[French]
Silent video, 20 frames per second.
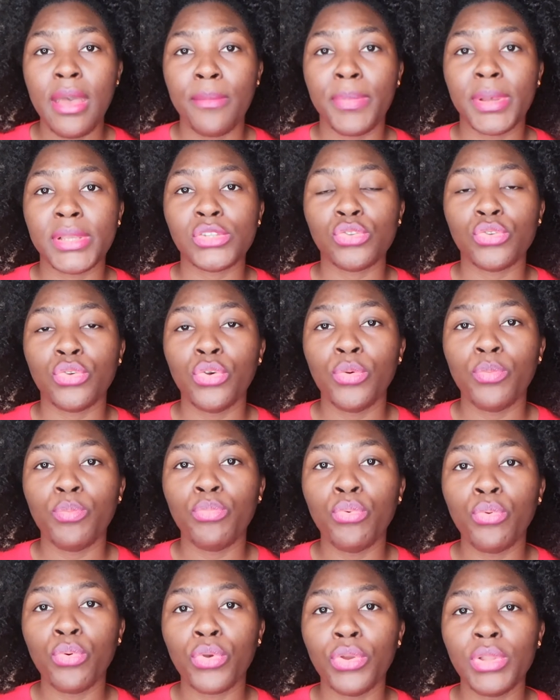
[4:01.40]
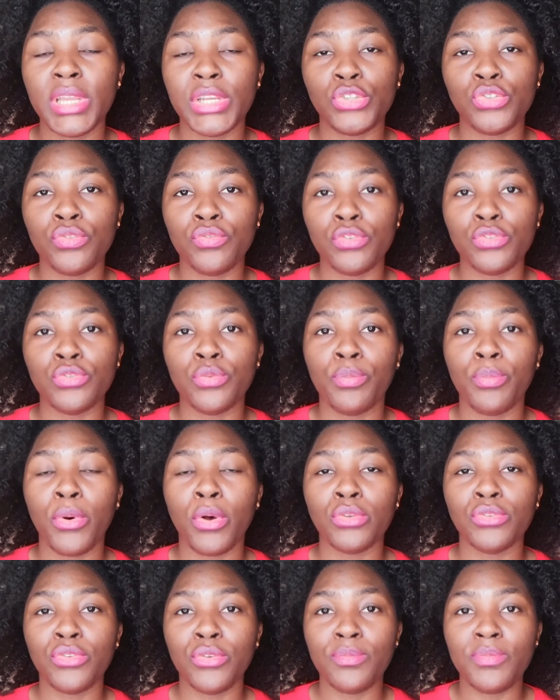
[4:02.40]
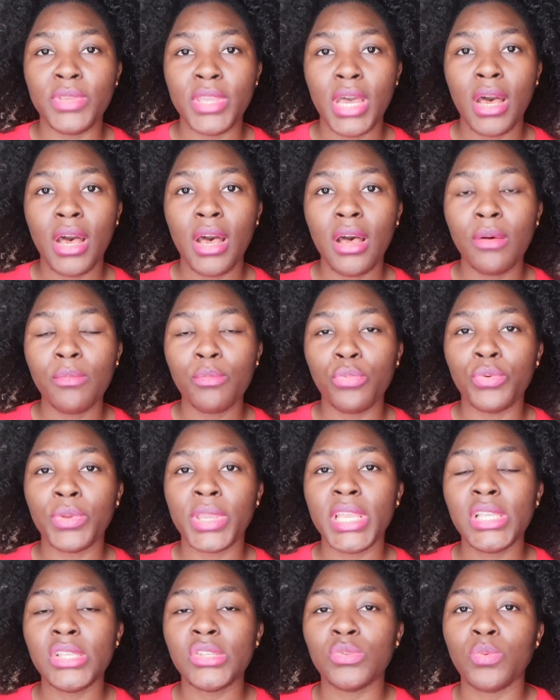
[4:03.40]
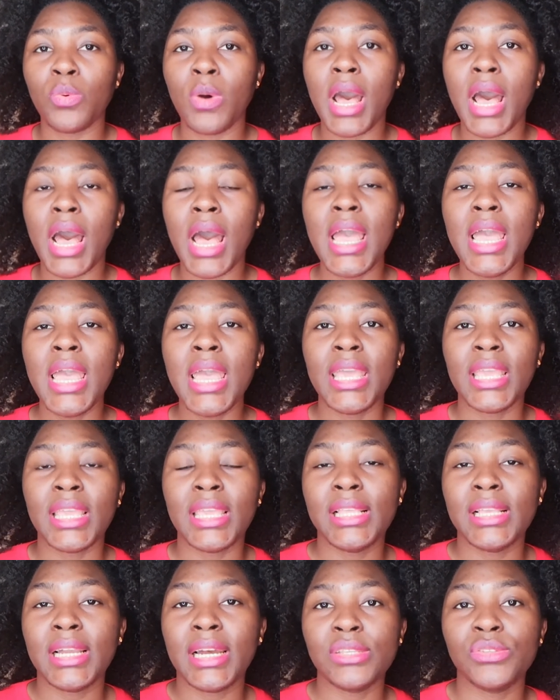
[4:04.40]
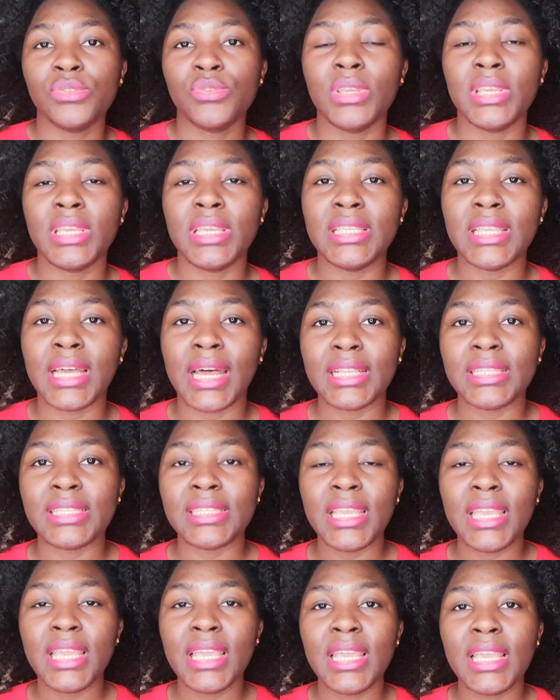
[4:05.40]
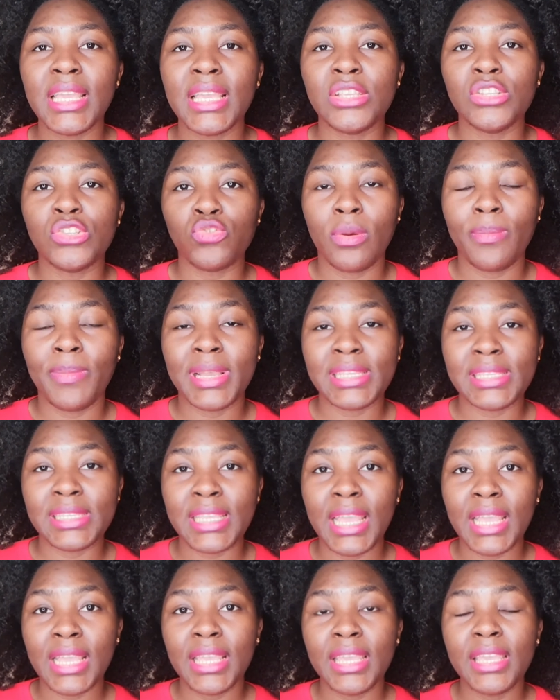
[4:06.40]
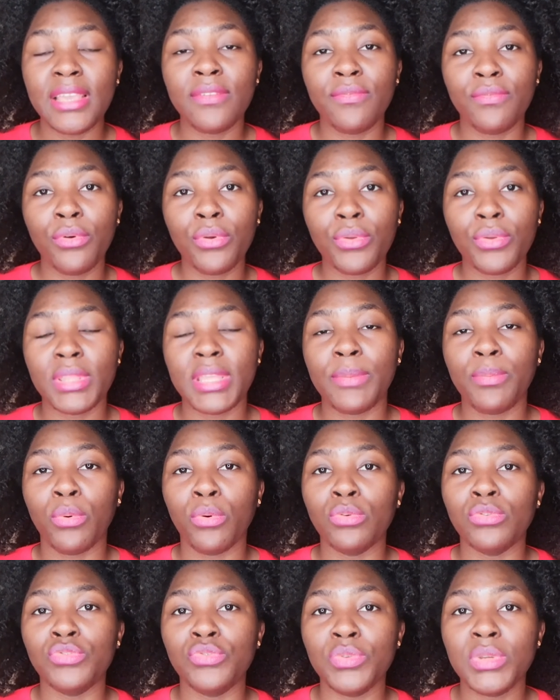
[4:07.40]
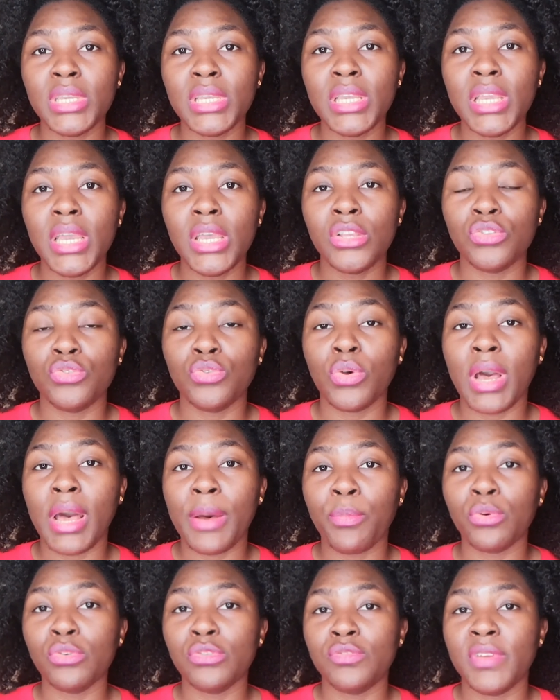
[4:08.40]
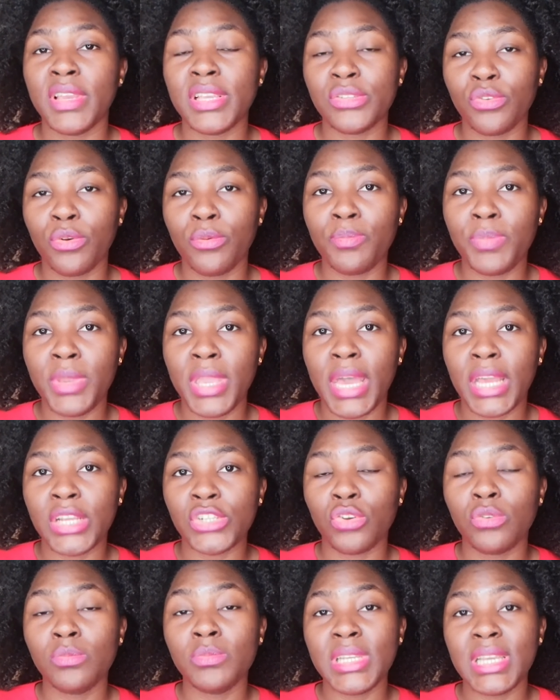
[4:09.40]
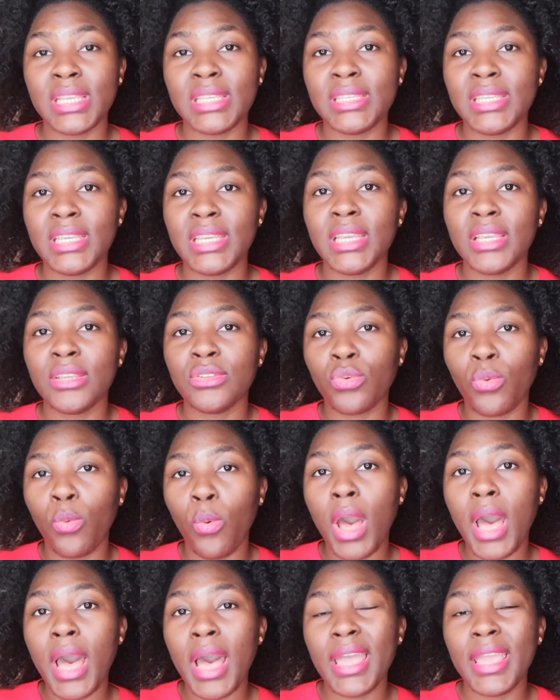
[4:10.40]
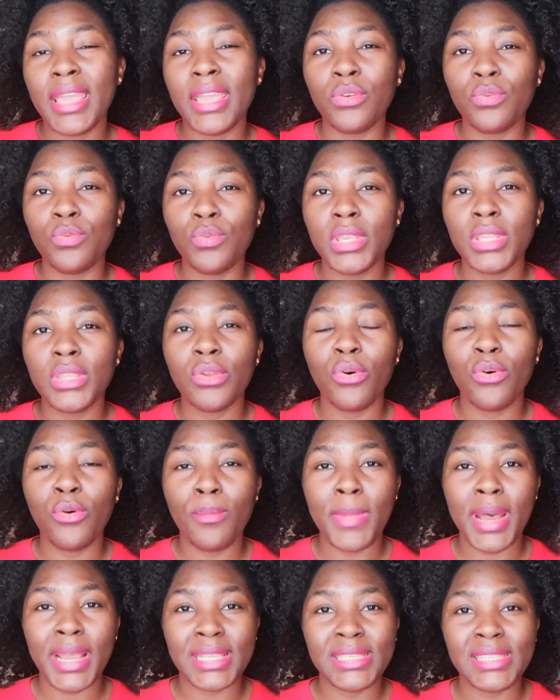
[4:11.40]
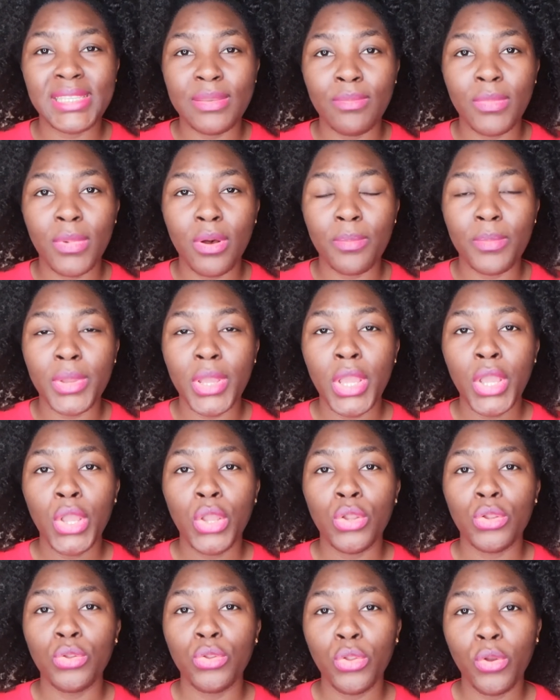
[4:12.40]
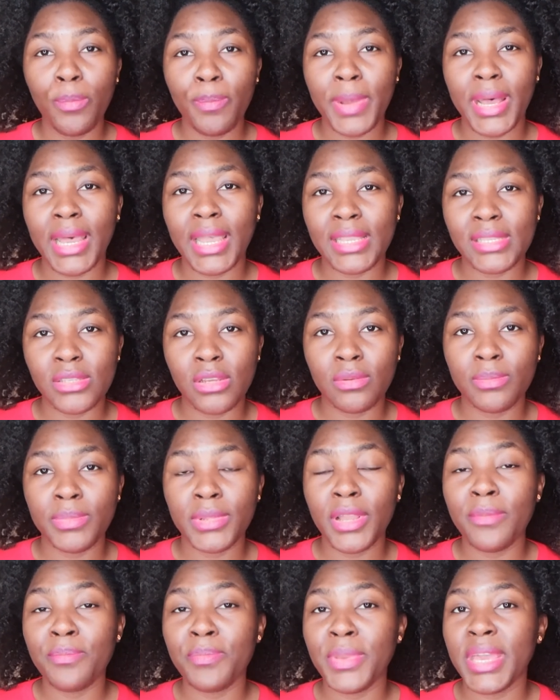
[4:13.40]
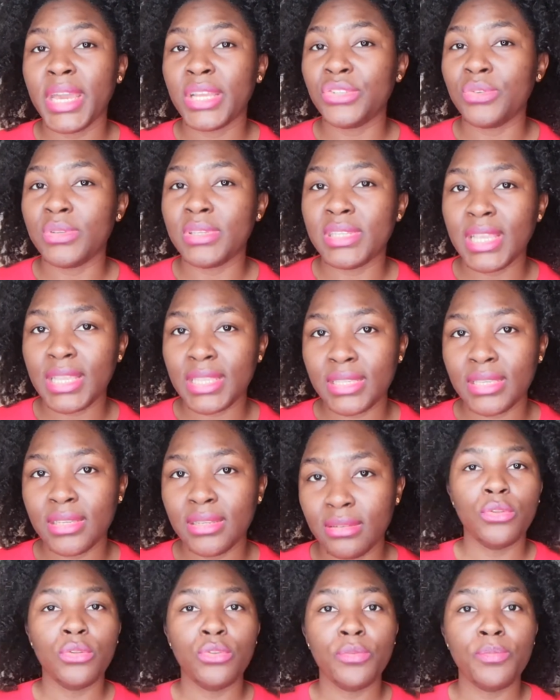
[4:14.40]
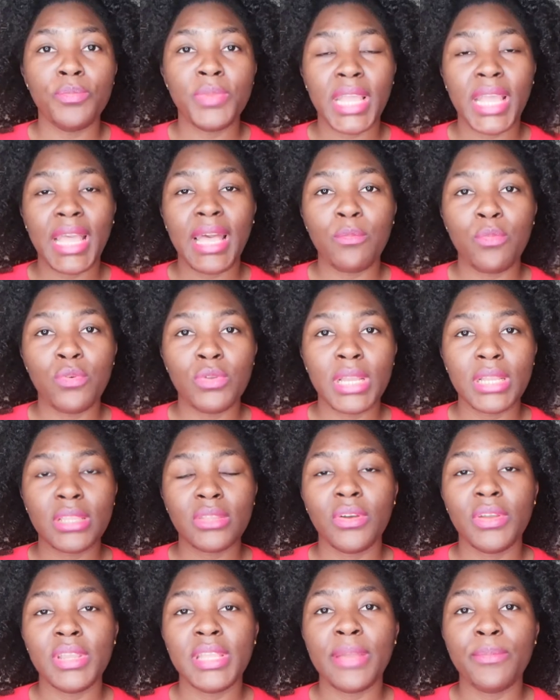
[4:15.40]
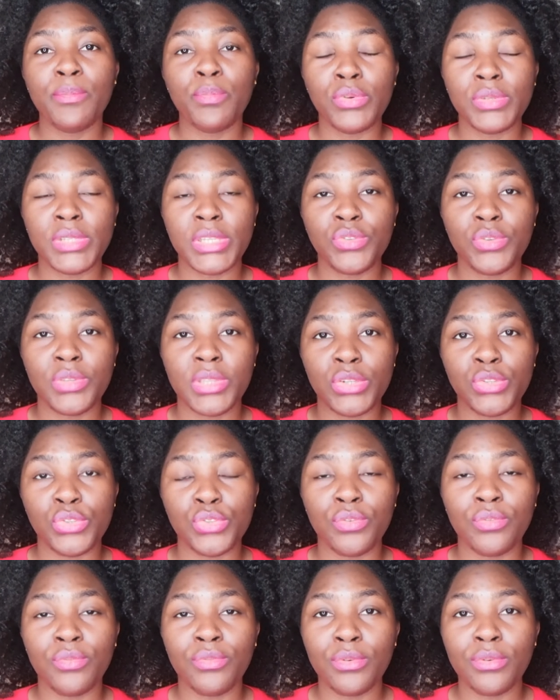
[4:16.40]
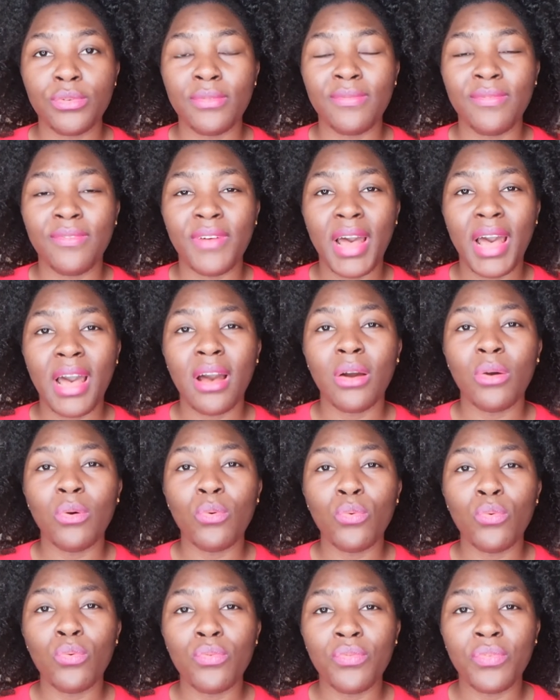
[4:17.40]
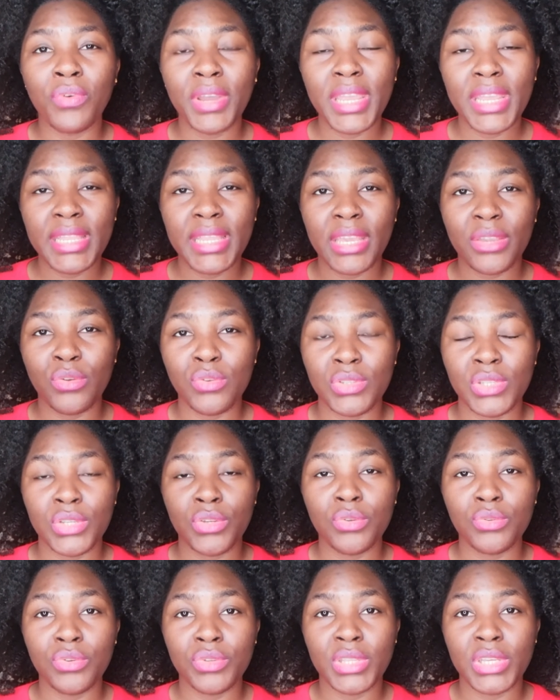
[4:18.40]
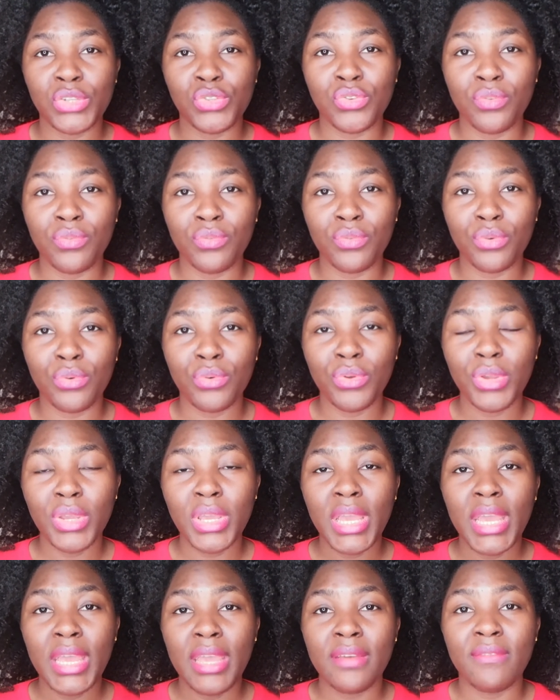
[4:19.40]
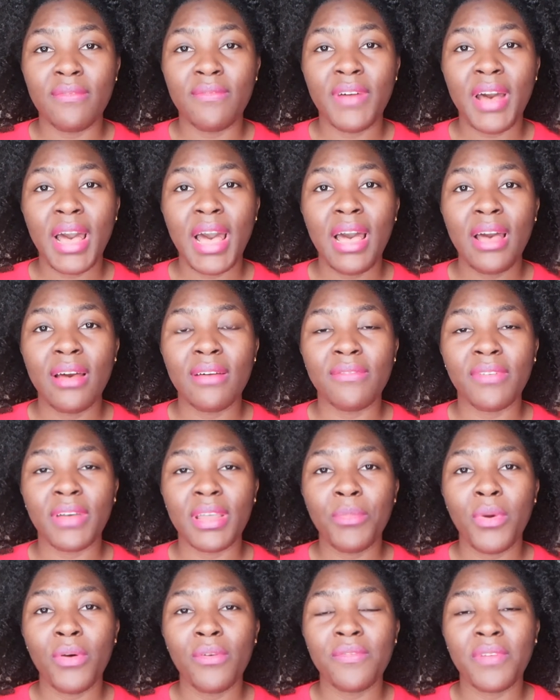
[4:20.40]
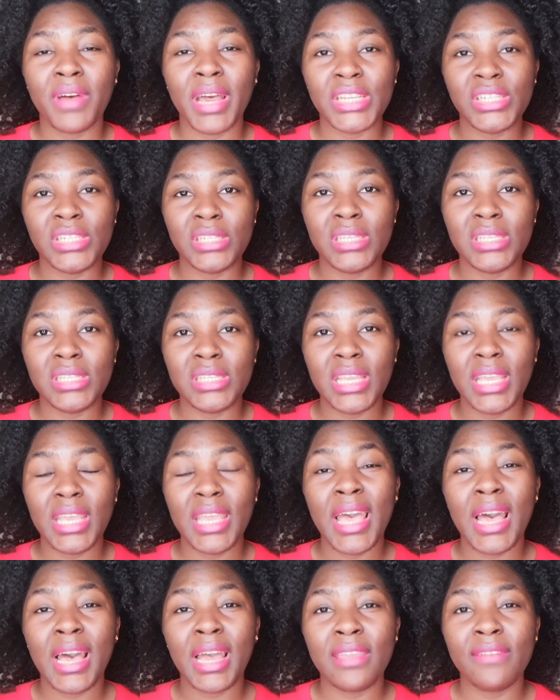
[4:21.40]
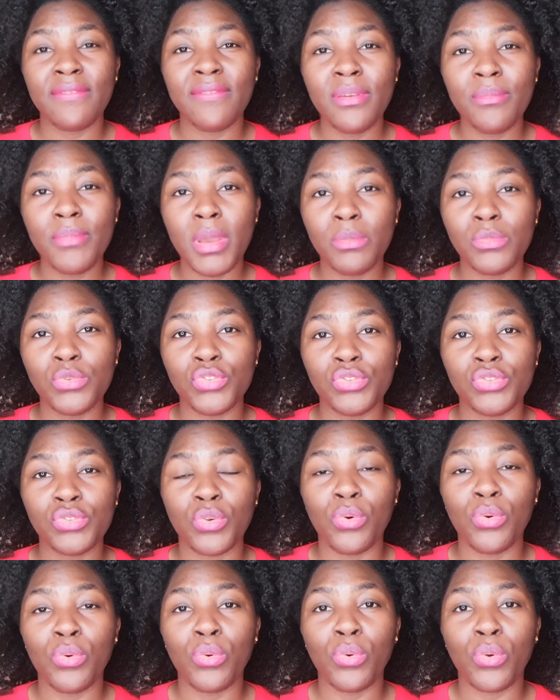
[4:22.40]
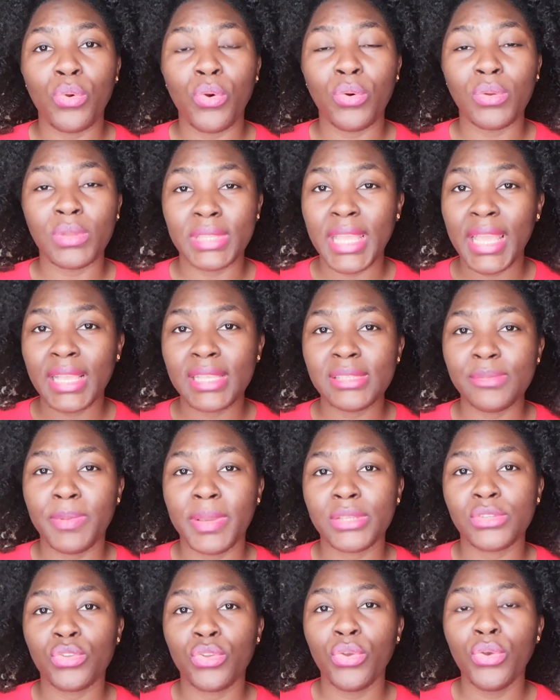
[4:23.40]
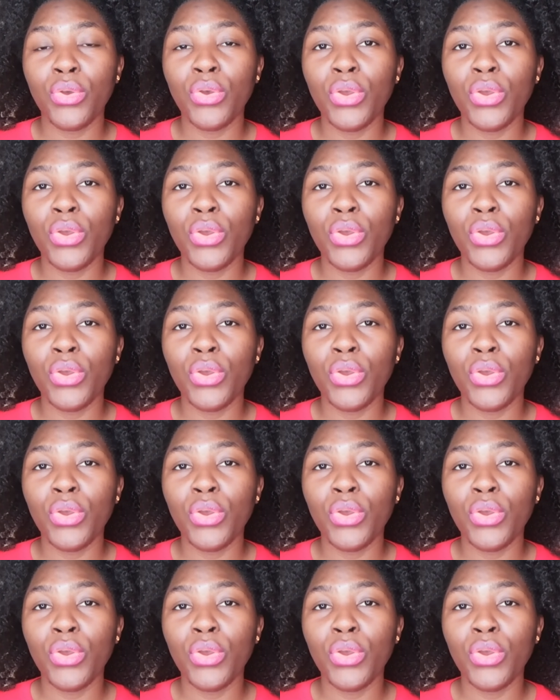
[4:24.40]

parce que pour que les cheveux se portent bien, pour qu'ils soient, qu'ils restent hydratés, qu'ils ne soient pas secs, il faut que des produits se rapprochent vers son pH. Comme j'ai dit, 3 et 8 au maximum. L'eau par exemple, un pH 7. Le bicarbonate, quand il est posé sur tes cheveux, va ouvrir les cuticules de tes cheveux, va vraiment fragiliser et arriver même jusqu'au cortex parce que